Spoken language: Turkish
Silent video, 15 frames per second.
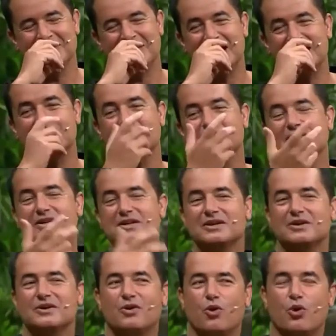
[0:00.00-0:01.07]
Yani
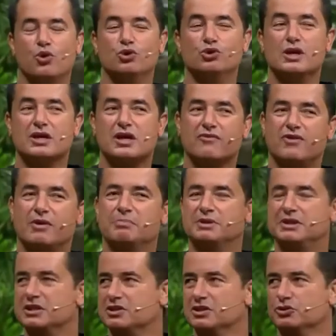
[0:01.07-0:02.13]
e, oyuna kafam
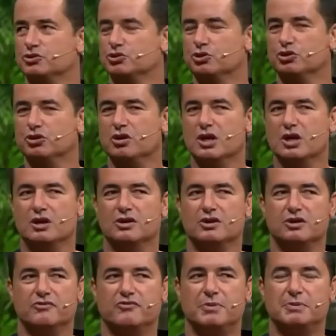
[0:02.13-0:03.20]
bir tek çalışıyordu.
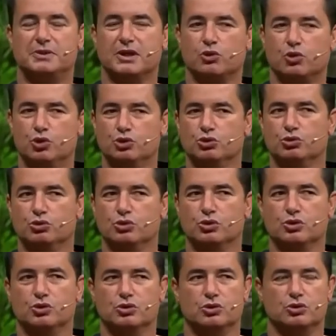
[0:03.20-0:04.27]
E, ve bir tek oyun e,
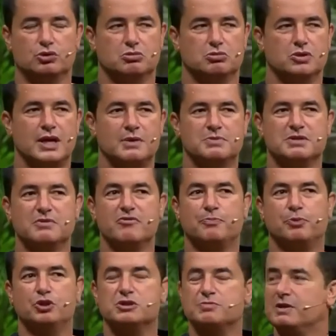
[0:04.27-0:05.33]
yani bizim evi
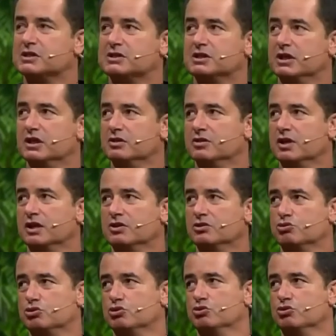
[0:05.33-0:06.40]
polis bastı ya.
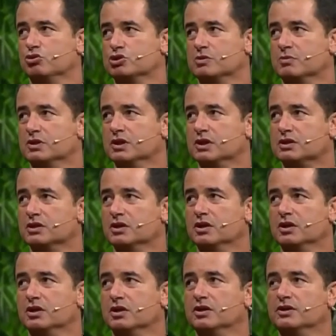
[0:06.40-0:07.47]
Yani düşün o zamanlar. Oyun
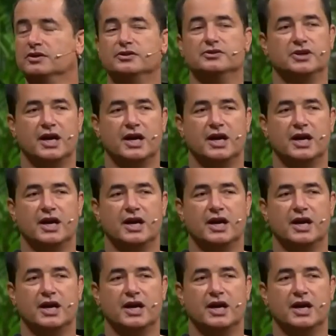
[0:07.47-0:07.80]
yatıyorsun diyor.